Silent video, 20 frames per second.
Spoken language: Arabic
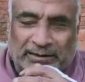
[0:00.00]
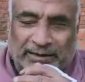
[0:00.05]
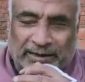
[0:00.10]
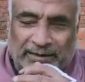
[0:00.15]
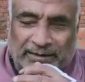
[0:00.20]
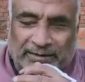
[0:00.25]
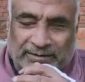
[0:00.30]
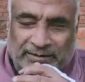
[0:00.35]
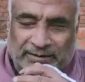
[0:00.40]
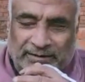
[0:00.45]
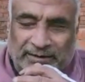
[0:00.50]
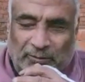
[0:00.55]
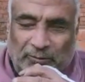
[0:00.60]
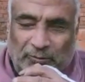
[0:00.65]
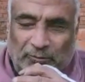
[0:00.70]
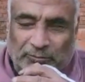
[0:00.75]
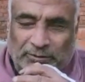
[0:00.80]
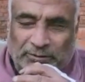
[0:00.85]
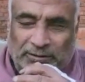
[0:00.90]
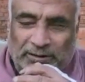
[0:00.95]
عند سيدنا
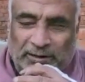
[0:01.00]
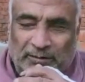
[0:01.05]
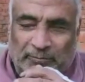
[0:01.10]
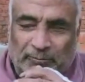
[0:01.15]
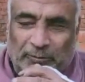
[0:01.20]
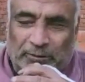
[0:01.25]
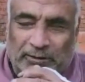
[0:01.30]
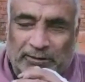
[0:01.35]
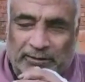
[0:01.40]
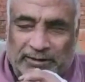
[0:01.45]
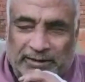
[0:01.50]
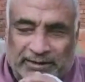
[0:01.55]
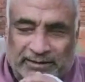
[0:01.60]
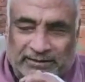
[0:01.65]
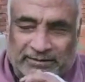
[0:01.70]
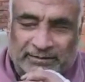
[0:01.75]
الحسين لمده